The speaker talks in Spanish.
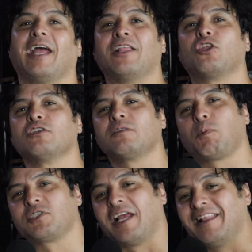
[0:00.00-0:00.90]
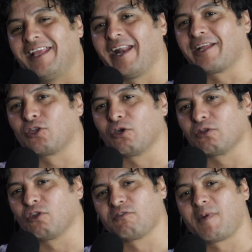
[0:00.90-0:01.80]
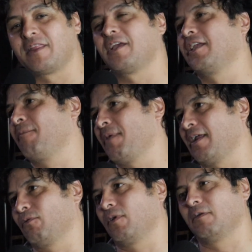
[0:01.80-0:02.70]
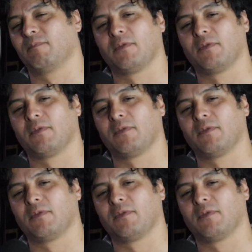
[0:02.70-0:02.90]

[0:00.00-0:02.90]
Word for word: Entonces, pues el director nos manda a llamar, güey.